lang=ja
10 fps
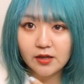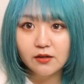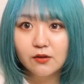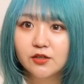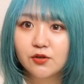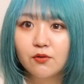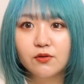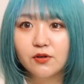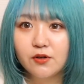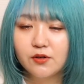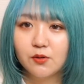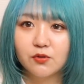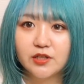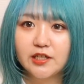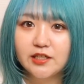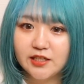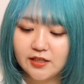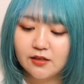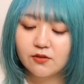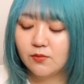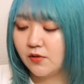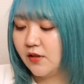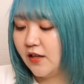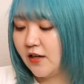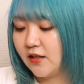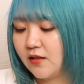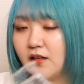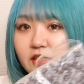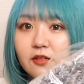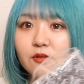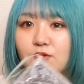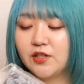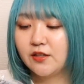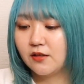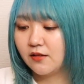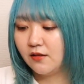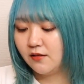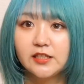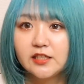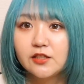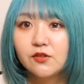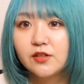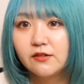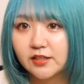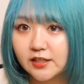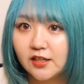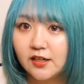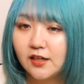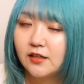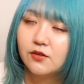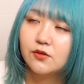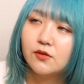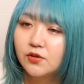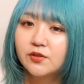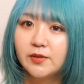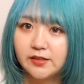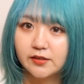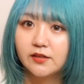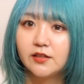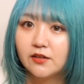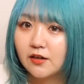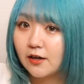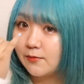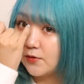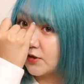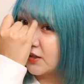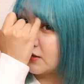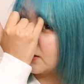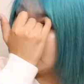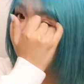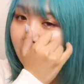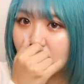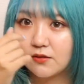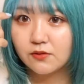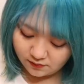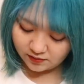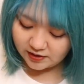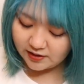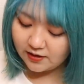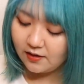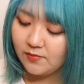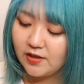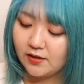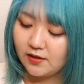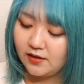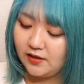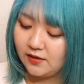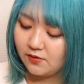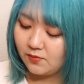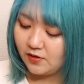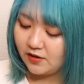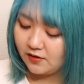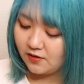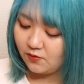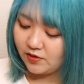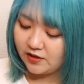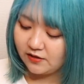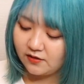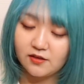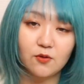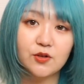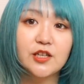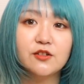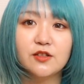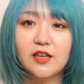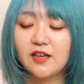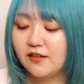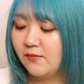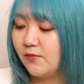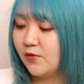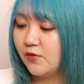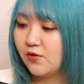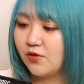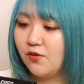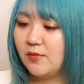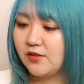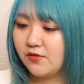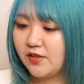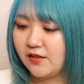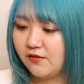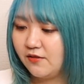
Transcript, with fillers: あれ小クラより大きいんじゃねと思って買ったらちゃんと大きかった。日常ではさ、あのコスメについてる鏡を使っちゃうんだけど、大きい鏡だったらいいなと思って買ったら大きか、大きくてほんと超満足してる。